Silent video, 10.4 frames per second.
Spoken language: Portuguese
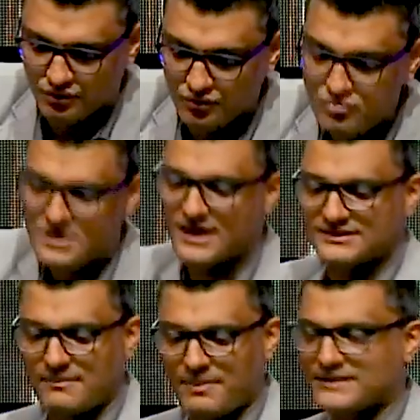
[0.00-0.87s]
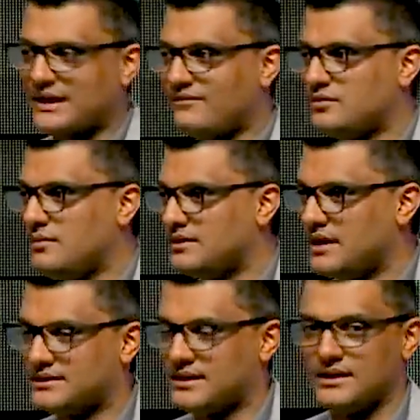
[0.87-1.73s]
Nun, nunca se apartava do meio
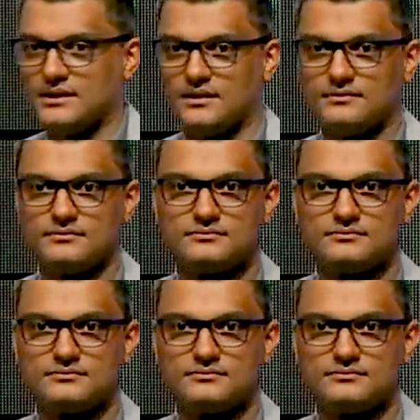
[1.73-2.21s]
da tenda.